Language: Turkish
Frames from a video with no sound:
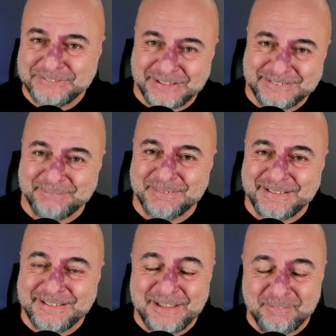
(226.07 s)

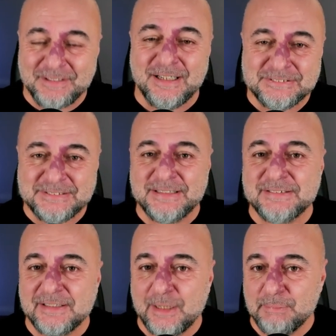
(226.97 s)
çatlamadan defalarca
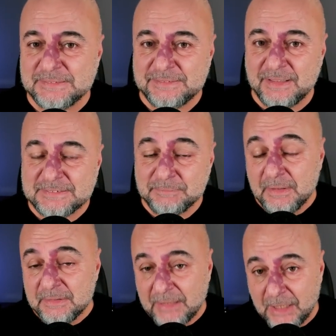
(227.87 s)
tekrarlanması lazım.
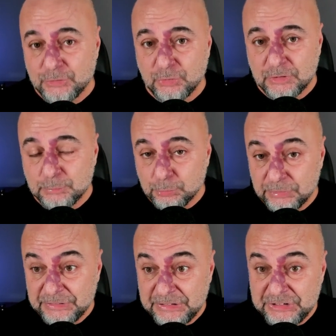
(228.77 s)
Daha sonra da
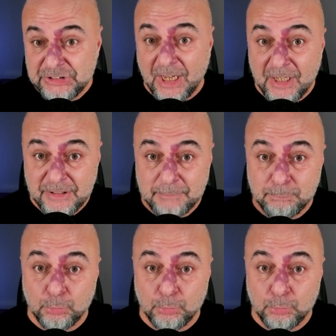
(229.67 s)
bunu ticari